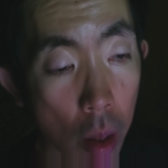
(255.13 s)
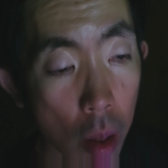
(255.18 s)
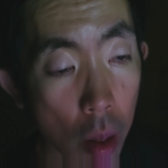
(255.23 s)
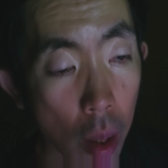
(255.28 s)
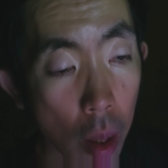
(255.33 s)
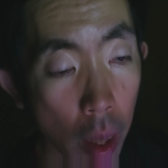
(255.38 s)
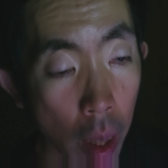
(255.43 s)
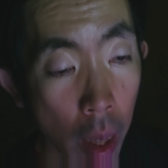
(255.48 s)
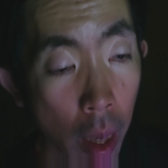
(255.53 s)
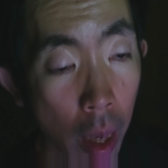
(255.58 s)

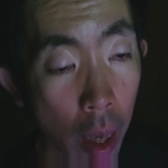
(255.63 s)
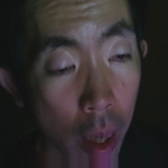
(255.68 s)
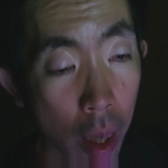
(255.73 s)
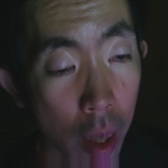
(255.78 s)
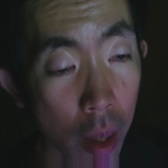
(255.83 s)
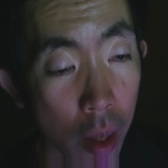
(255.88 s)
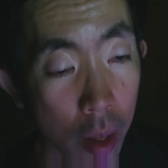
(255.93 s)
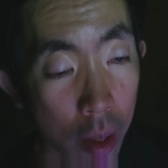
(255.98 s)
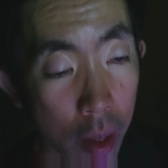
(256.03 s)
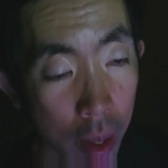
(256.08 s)
ああ。
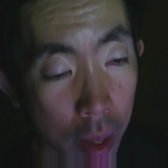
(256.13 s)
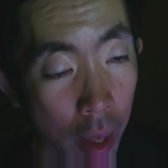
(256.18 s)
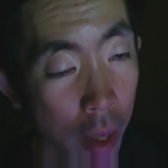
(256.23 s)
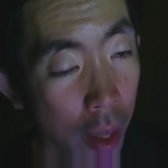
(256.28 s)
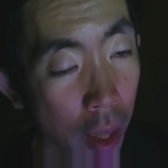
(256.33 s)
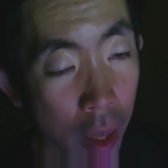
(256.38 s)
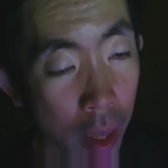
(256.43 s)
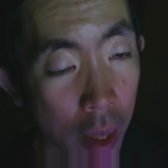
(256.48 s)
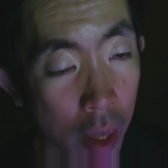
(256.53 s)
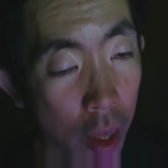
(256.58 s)
絶
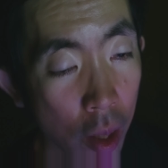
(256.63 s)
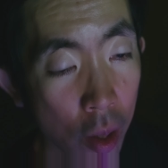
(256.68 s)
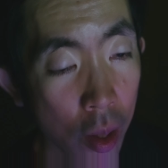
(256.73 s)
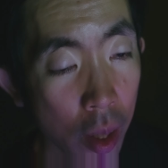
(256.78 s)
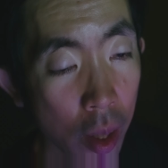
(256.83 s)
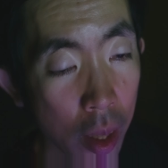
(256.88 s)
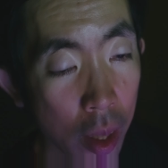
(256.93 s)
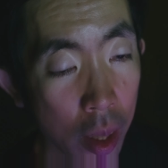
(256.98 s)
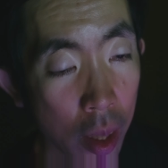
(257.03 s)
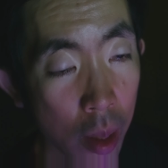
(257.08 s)
対似たくな
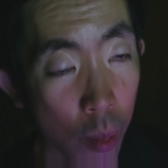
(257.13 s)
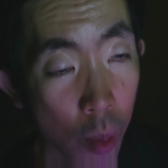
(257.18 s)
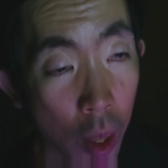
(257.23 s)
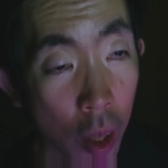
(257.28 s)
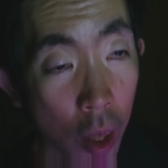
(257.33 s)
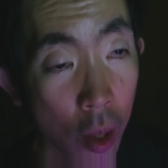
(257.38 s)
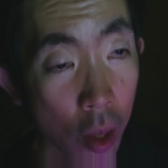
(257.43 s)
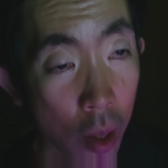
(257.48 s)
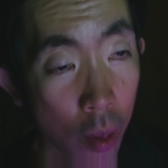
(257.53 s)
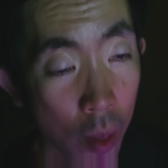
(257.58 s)
いし、見た
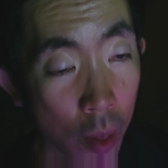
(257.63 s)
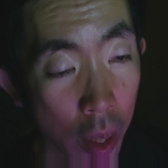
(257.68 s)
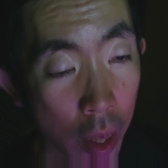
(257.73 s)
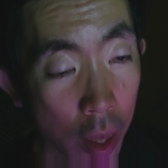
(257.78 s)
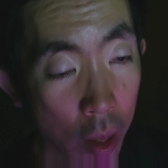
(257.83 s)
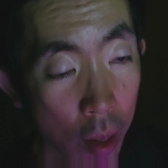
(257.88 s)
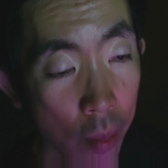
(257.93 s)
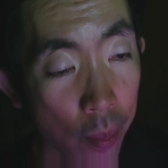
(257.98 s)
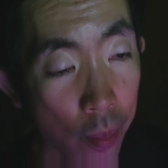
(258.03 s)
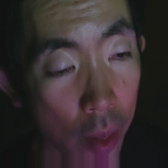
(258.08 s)
ことはないよ。
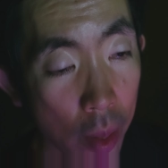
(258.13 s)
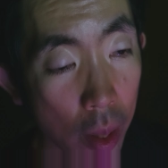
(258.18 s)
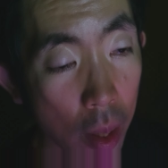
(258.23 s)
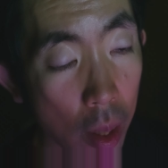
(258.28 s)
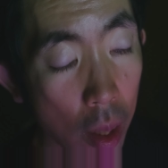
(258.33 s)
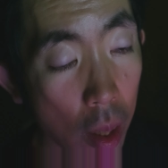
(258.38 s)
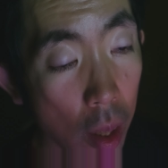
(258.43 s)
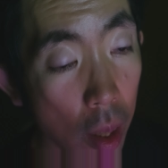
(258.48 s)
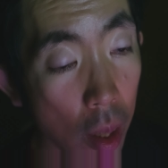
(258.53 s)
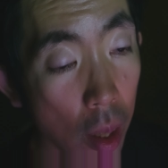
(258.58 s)

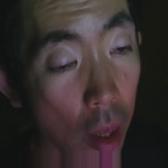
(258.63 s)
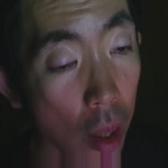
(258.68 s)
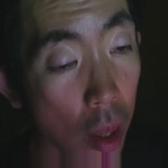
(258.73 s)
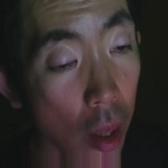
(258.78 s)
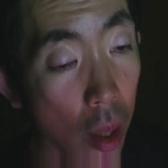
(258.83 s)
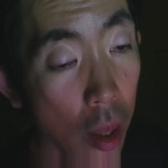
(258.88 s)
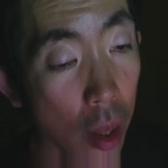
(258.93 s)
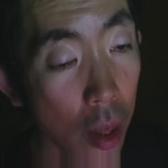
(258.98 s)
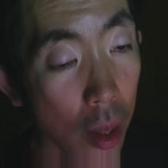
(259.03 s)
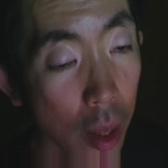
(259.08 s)

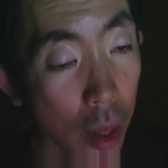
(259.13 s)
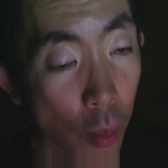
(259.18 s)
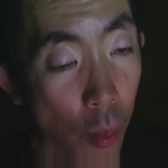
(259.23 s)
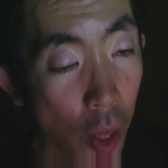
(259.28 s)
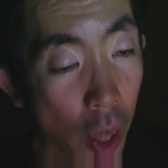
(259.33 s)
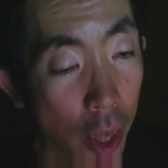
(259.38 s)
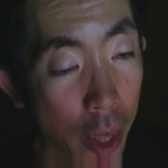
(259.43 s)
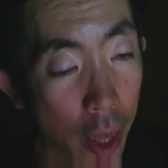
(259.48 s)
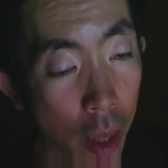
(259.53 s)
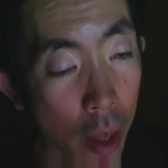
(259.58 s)
でも
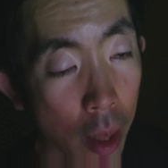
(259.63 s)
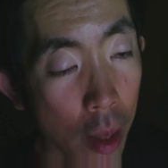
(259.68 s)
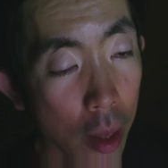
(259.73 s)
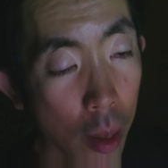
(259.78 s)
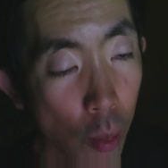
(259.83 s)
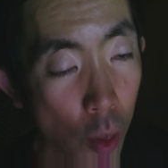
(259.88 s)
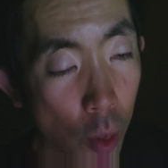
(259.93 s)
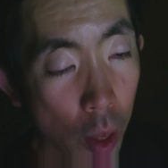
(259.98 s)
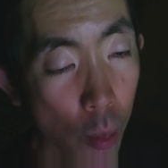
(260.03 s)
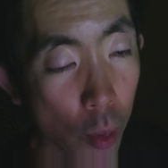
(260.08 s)
だって、で
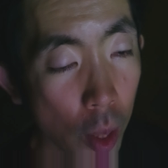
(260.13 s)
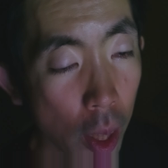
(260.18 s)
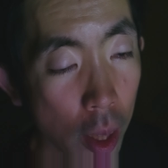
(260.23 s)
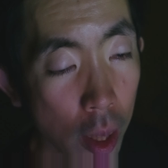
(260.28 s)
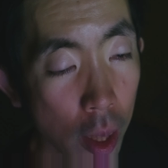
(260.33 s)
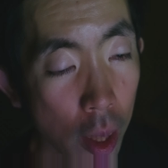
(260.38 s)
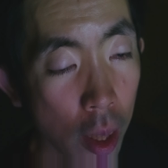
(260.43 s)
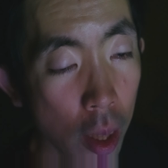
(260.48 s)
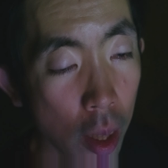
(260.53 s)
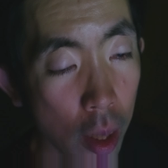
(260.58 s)
もでもだっ
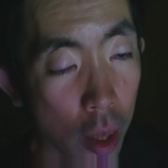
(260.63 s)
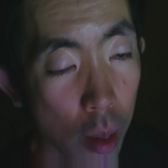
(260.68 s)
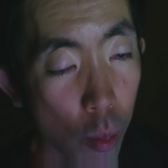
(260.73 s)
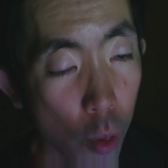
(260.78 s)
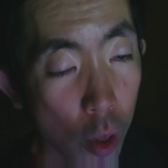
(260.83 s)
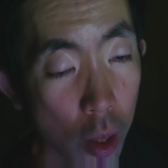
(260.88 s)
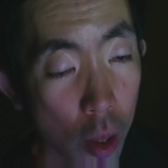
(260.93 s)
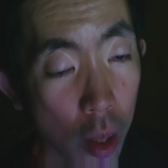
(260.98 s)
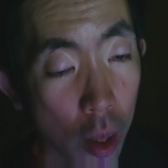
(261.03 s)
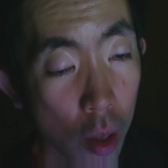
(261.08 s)
て、気持
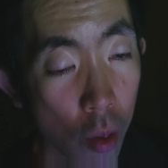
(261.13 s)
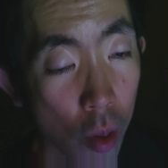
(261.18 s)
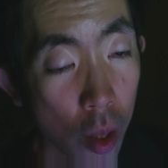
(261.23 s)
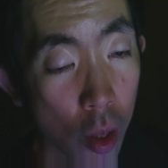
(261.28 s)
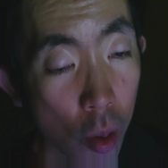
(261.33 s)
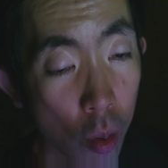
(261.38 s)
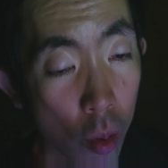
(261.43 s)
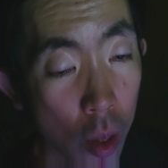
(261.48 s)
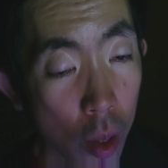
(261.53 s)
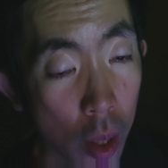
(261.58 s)
ち悪い声そっ
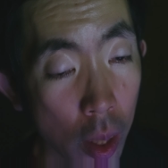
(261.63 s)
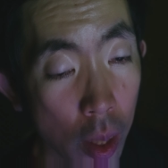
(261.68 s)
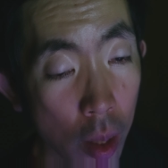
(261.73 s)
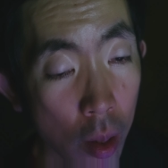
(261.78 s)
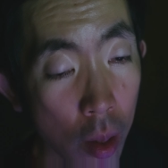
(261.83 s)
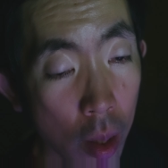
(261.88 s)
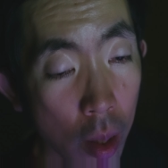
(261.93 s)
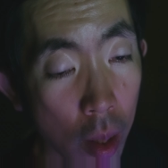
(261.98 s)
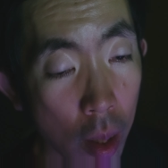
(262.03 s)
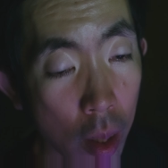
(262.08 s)
くりでしたよ。
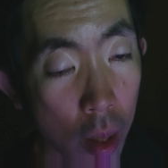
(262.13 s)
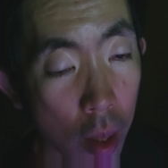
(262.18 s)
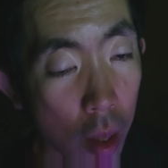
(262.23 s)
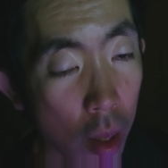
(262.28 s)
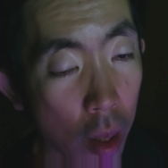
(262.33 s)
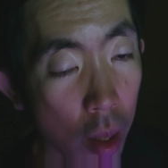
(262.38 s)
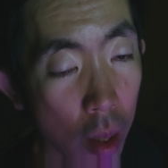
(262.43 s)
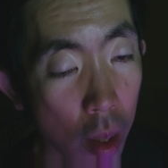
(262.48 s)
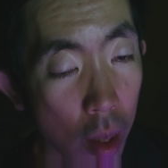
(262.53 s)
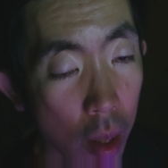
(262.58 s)

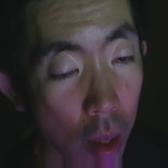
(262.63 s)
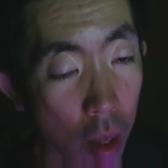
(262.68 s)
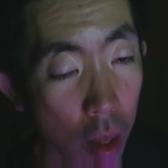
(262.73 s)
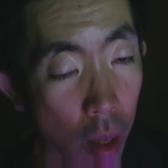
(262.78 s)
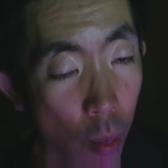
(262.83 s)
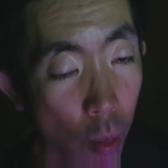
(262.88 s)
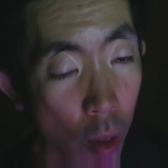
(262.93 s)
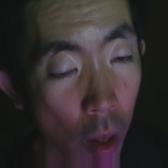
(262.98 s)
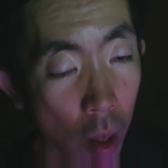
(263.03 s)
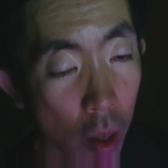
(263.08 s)
で
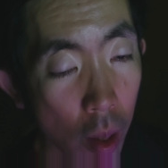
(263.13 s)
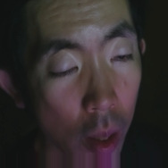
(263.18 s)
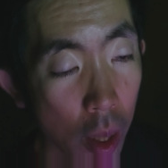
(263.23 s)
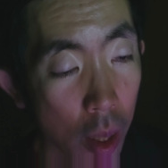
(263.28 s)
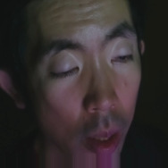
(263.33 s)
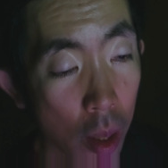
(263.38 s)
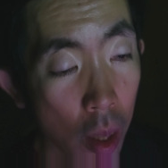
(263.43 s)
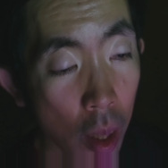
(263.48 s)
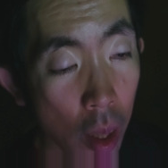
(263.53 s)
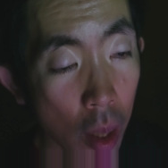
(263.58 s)
も
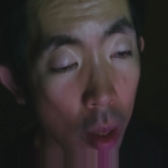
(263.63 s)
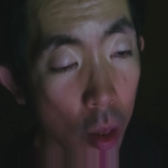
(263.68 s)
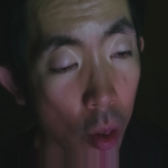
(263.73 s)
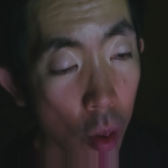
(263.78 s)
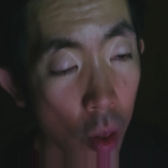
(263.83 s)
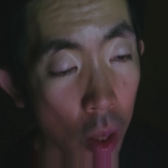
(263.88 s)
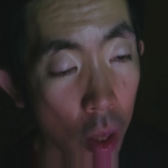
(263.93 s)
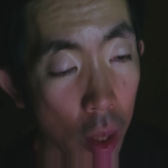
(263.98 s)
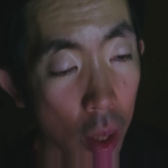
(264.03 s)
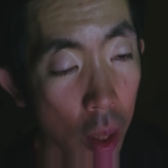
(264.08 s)
私、その
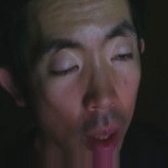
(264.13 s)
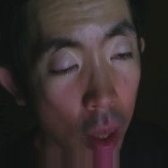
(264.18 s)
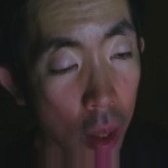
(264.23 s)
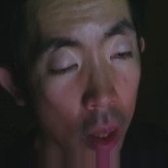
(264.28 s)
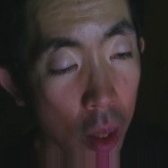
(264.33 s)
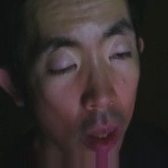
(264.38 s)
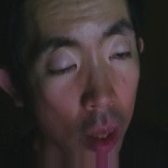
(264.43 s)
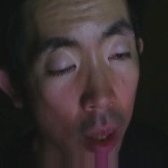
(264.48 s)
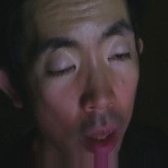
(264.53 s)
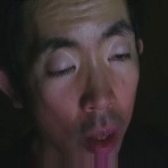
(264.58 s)
いい感じ
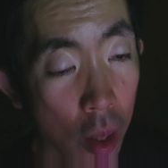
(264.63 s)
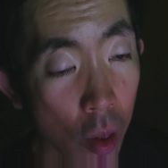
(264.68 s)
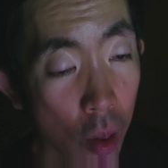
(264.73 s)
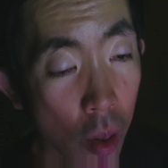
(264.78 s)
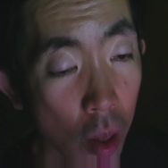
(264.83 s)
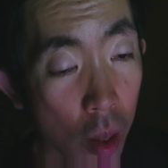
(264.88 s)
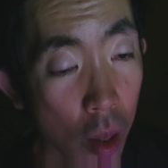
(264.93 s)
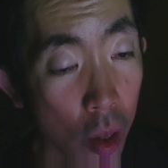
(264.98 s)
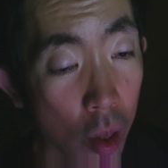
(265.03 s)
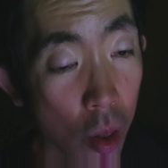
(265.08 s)
しないってその
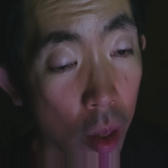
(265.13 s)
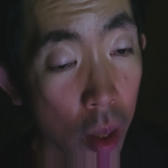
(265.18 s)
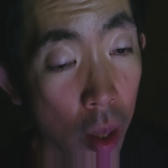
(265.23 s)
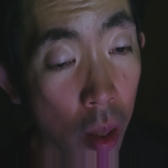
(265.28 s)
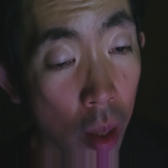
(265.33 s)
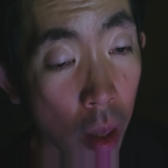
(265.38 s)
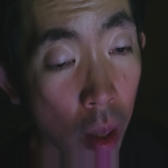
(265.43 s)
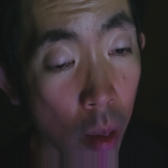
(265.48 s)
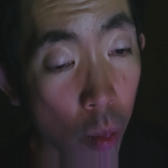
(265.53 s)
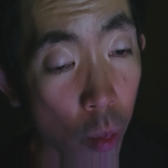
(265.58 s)
話をしたら、
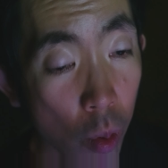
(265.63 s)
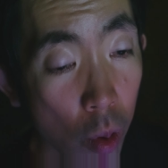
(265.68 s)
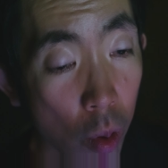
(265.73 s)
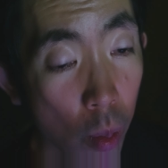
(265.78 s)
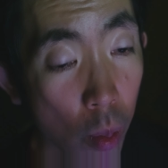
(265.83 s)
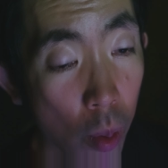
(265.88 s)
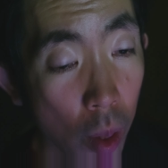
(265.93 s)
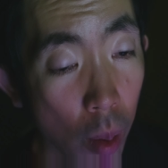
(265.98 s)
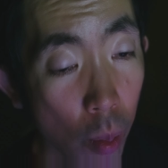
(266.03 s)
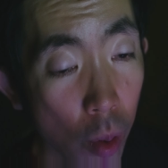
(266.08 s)
向こうも
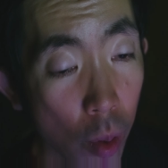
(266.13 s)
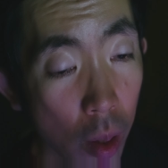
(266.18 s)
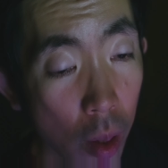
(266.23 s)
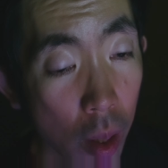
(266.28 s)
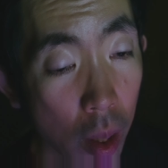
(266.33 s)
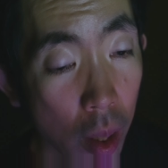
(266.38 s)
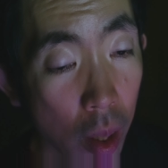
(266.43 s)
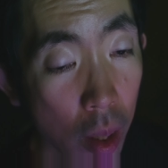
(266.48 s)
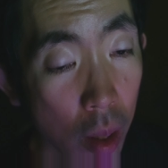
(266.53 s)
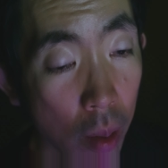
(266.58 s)
何も言わない
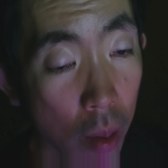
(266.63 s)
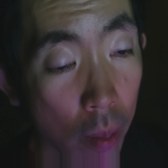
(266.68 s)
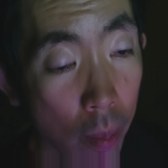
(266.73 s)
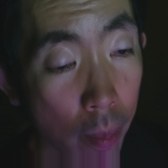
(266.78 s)
んですよ。